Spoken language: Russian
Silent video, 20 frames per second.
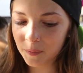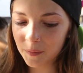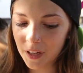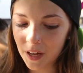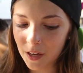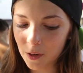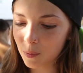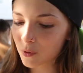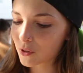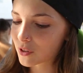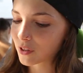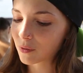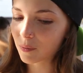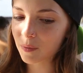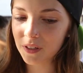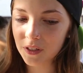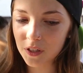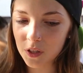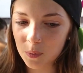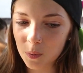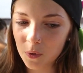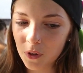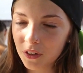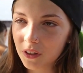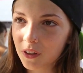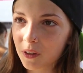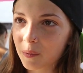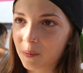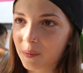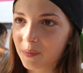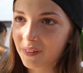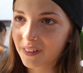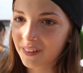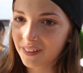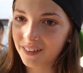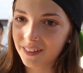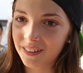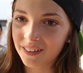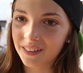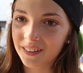я люблю заниматься спортом,
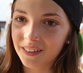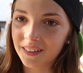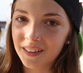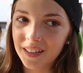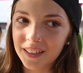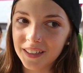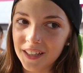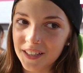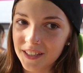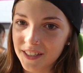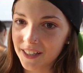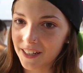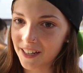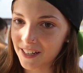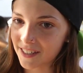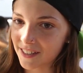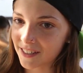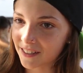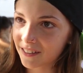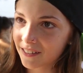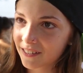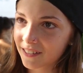и это интересно.